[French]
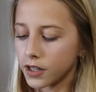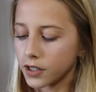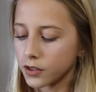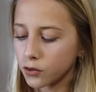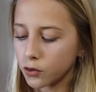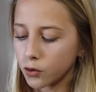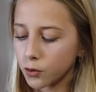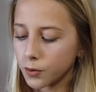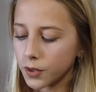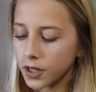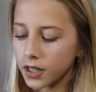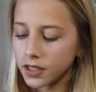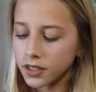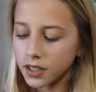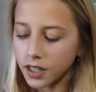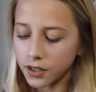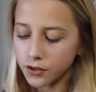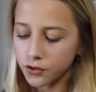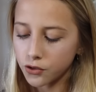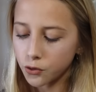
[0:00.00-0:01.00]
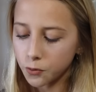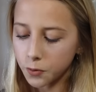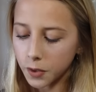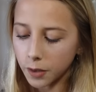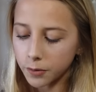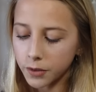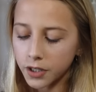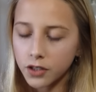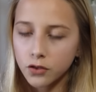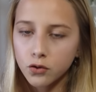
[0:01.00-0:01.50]
elle est trop bien, elle hydrate
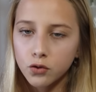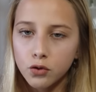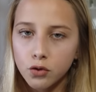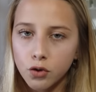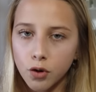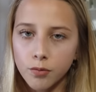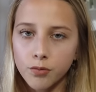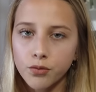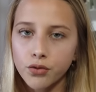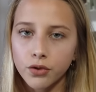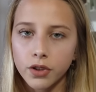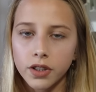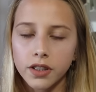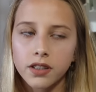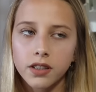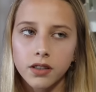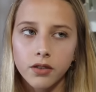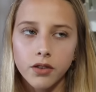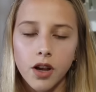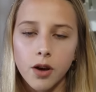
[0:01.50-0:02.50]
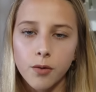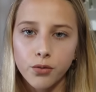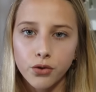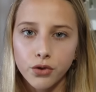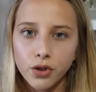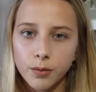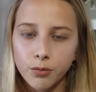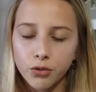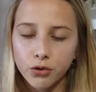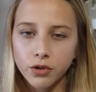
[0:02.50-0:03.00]
super bien et tout. Comme pour l'été, on a un
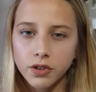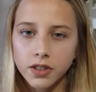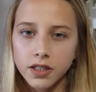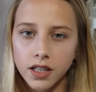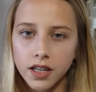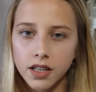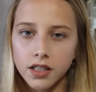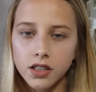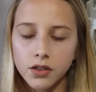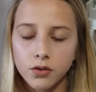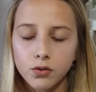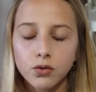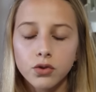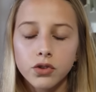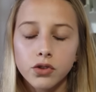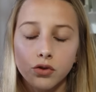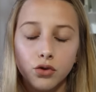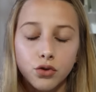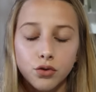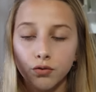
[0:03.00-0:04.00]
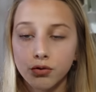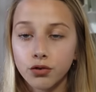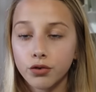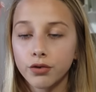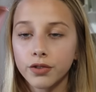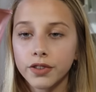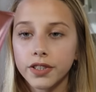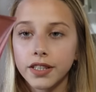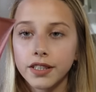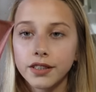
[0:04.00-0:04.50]
peu les peaux sèches et tout. Je te
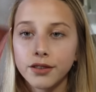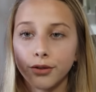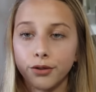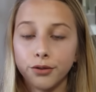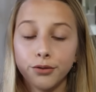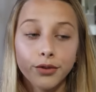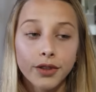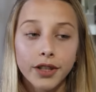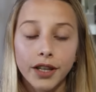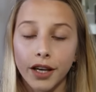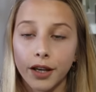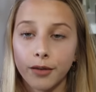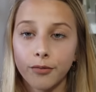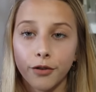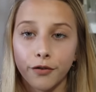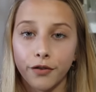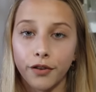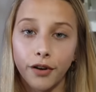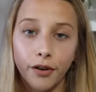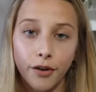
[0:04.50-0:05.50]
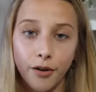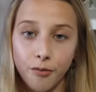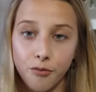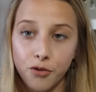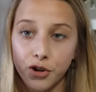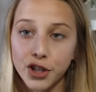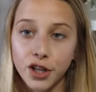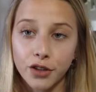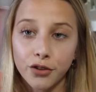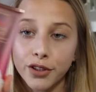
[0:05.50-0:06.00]
conseille euh, une crème. Enfin,
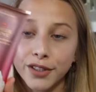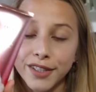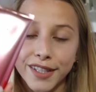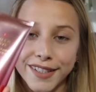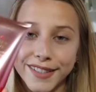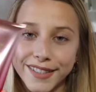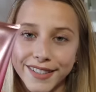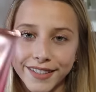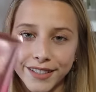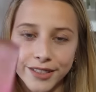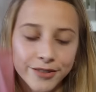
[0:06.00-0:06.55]
moi j'adore celle-ci.